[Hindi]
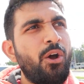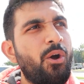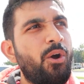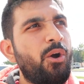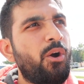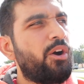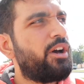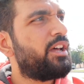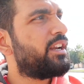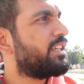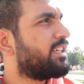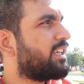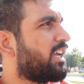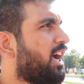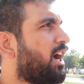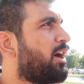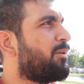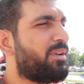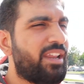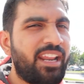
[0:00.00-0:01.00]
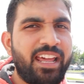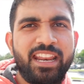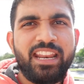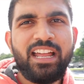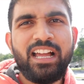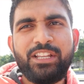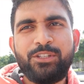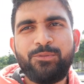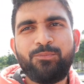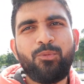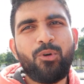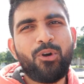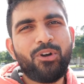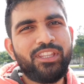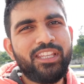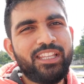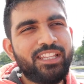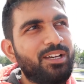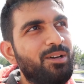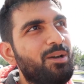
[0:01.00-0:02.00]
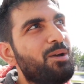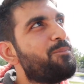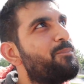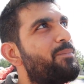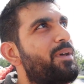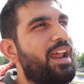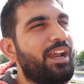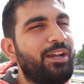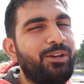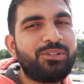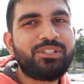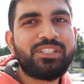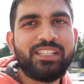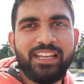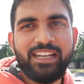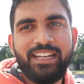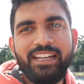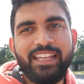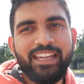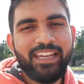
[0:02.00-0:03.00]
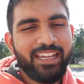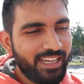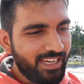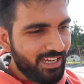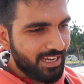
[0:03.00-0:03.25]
और यहाँ पर यार आज बहुत ज़्यादा ब्राइट और सनी डे